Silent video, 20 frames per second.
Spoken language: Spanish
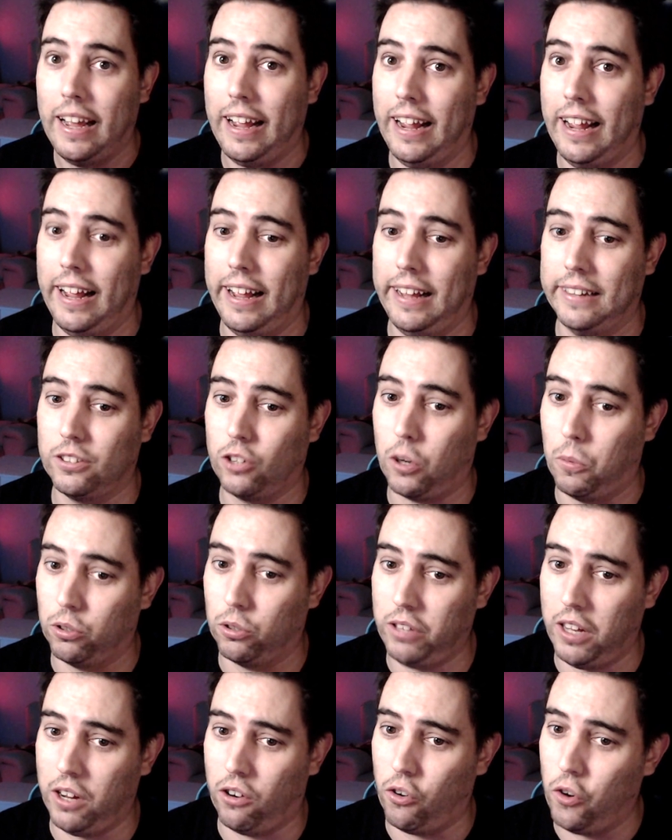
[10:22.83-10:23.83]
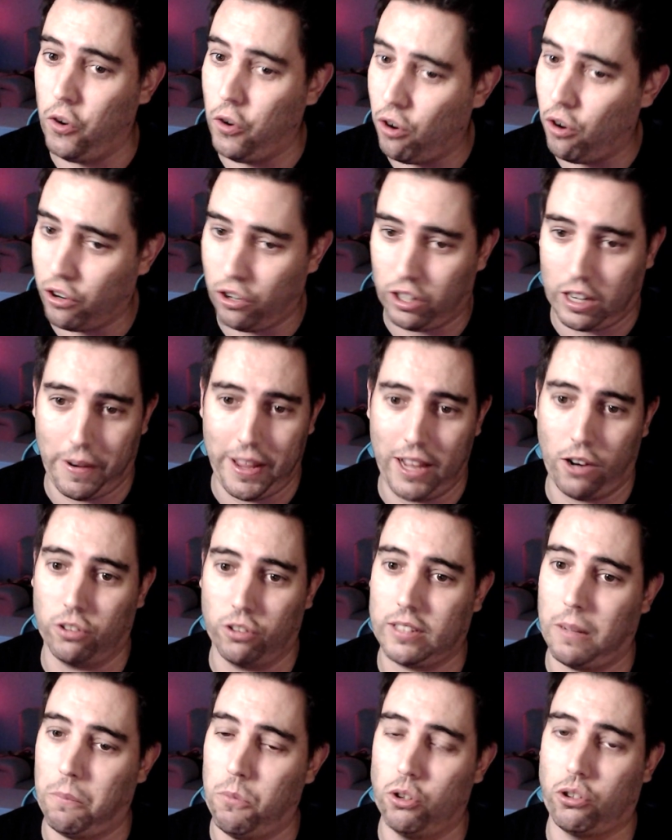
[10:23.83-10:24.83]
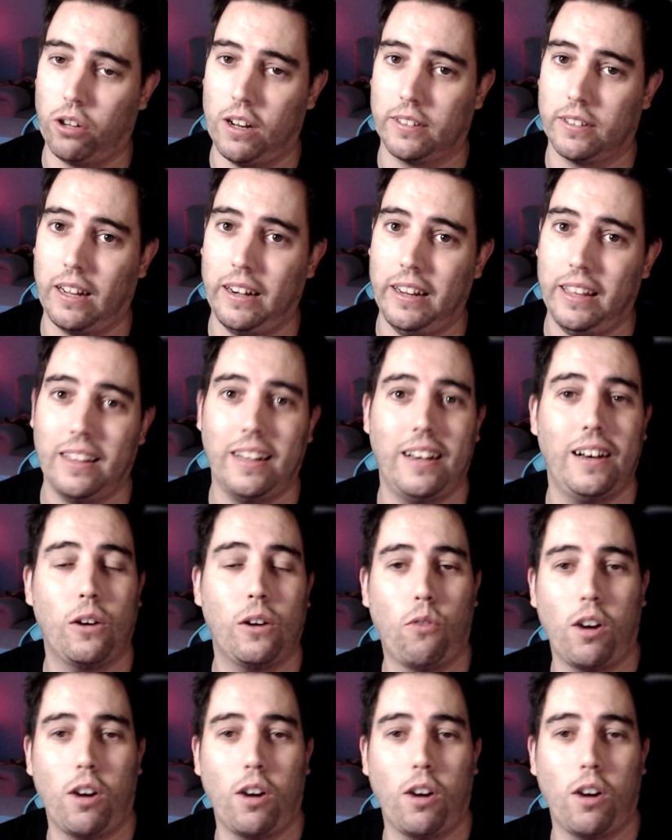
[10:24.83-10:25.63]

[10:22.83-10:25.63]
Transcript: Eh, como os digo, no creo que vaya a costar mucho la salida.